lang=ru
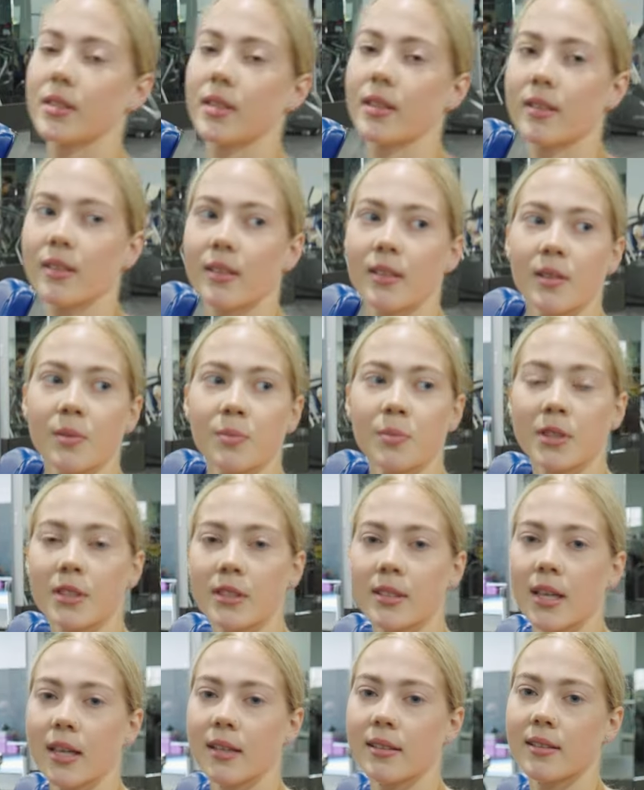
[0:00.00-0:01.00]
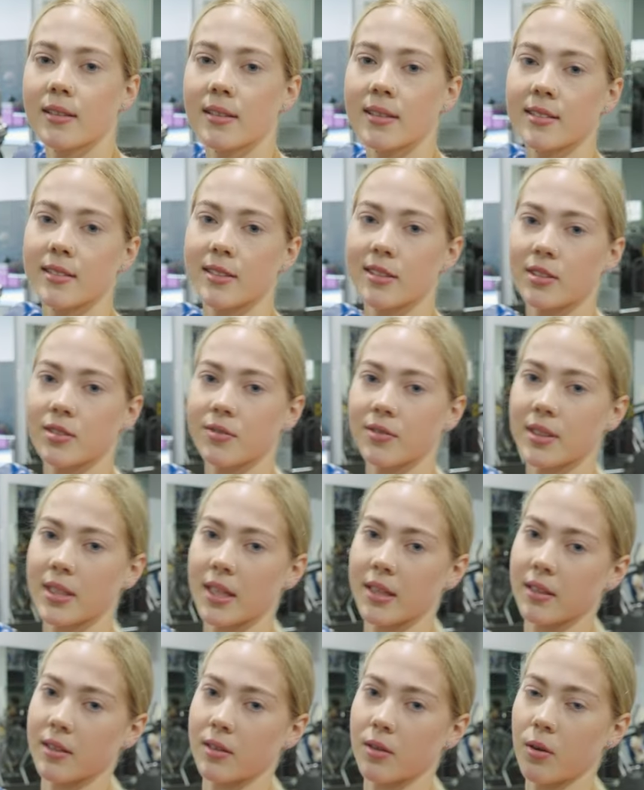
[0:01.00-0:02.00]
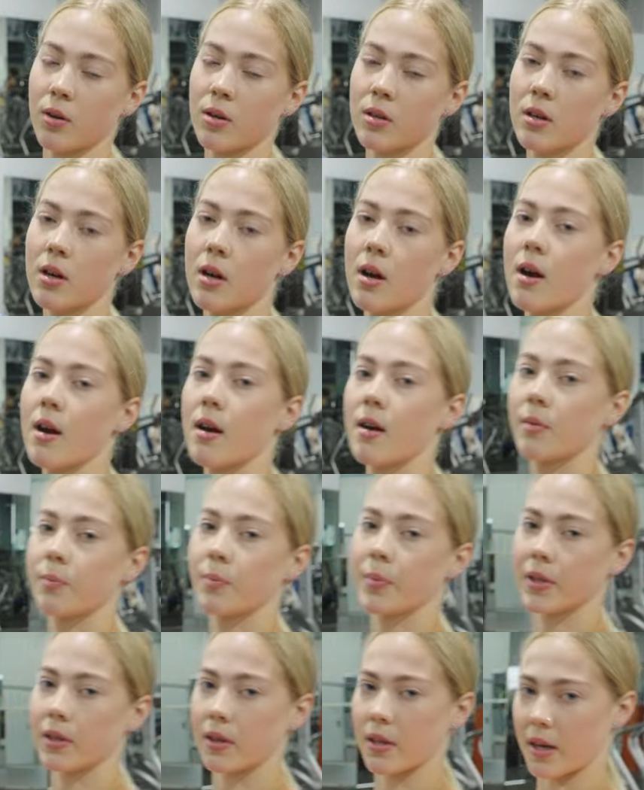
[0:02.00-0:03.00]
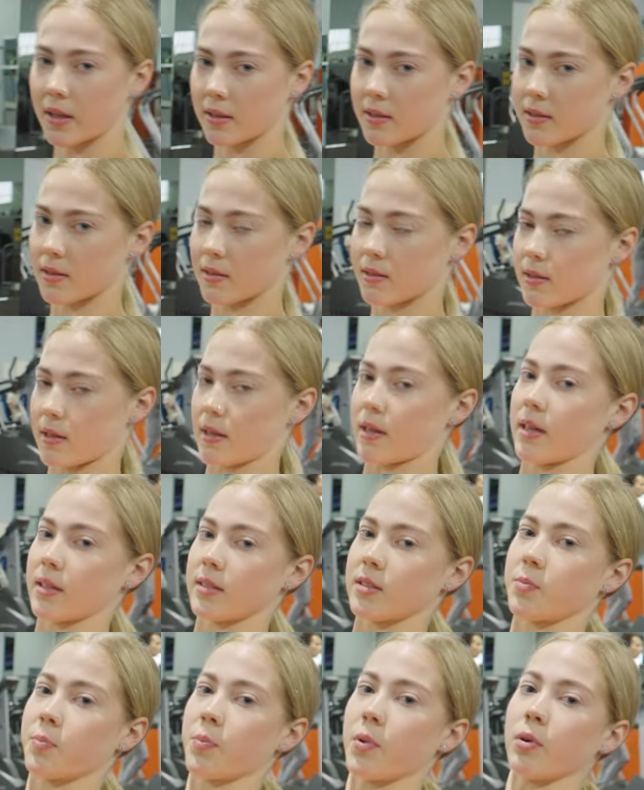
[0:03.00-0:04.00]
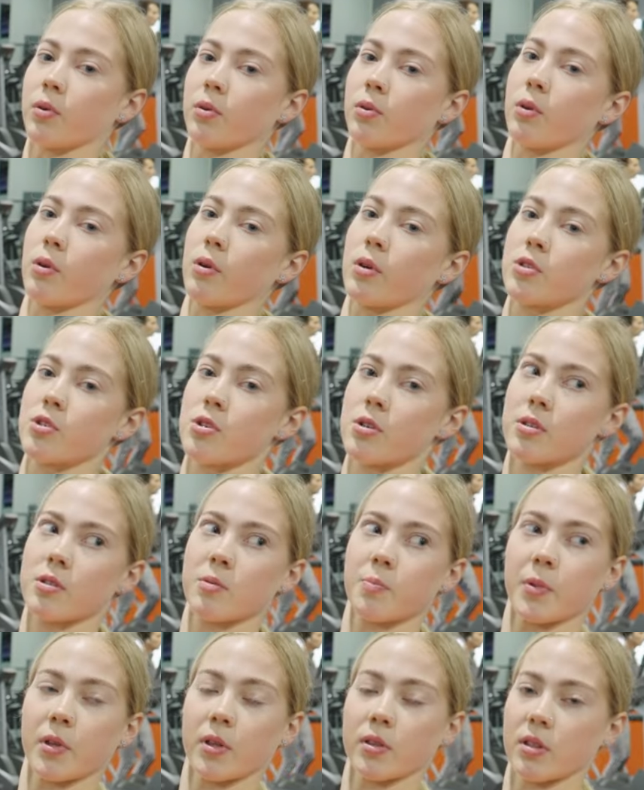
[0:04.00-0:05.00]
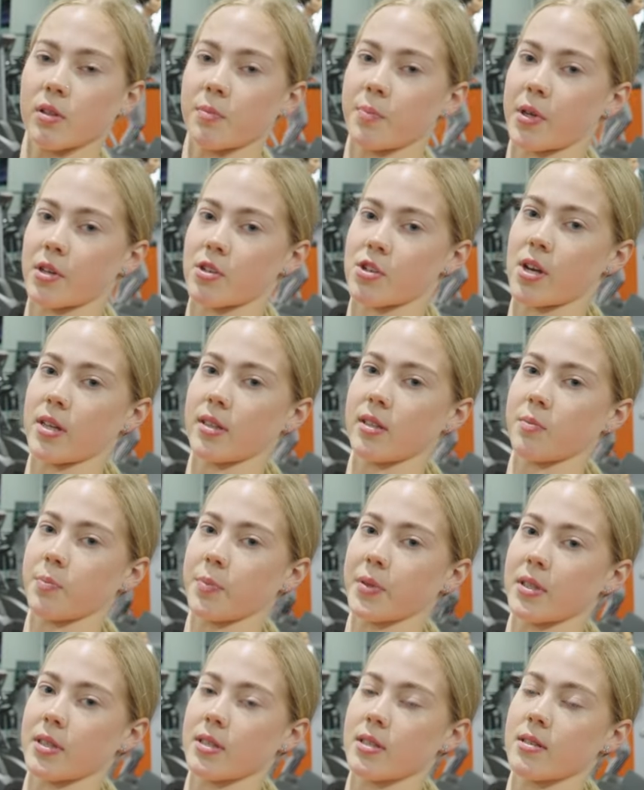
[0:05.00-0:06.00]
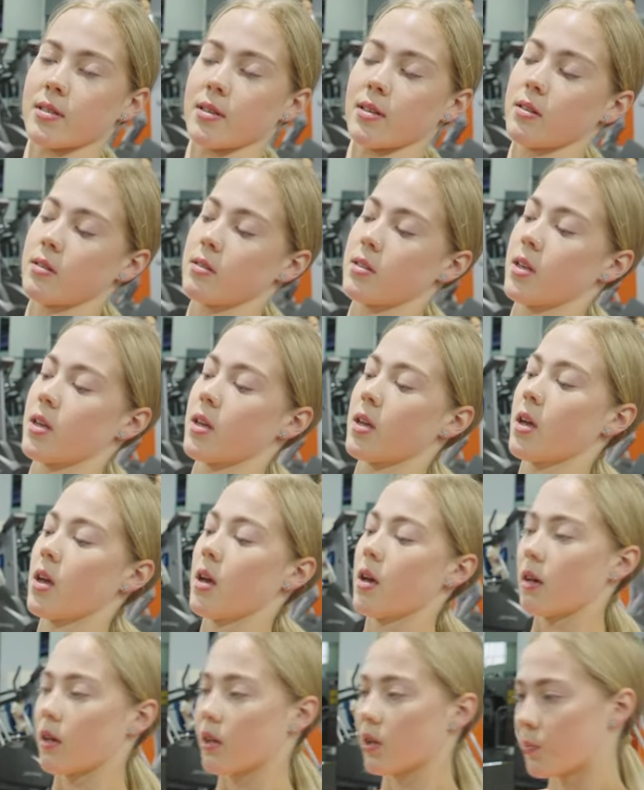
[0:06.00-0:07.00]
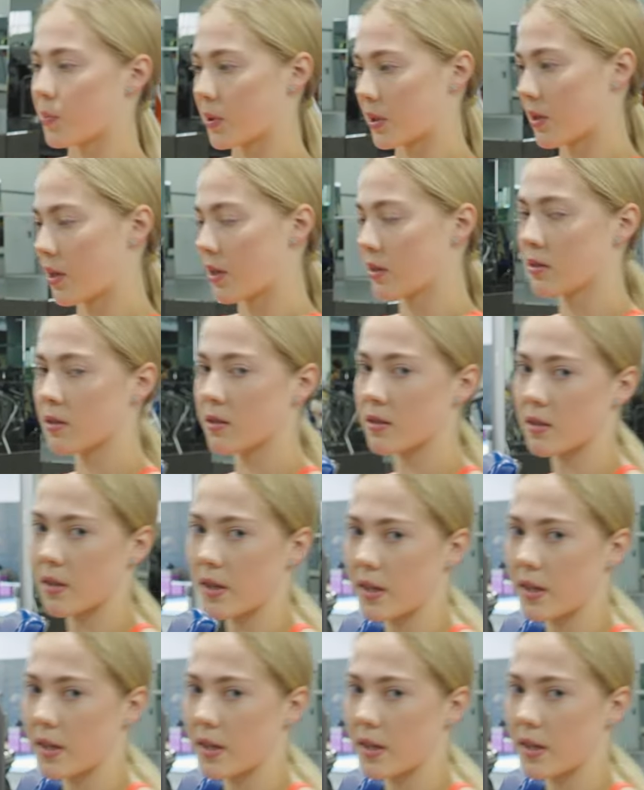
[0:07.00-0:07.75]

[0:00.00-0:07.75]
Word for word: делаем сет из разведений ног 15 раз полулежа с плотно прижатой поясницей и 15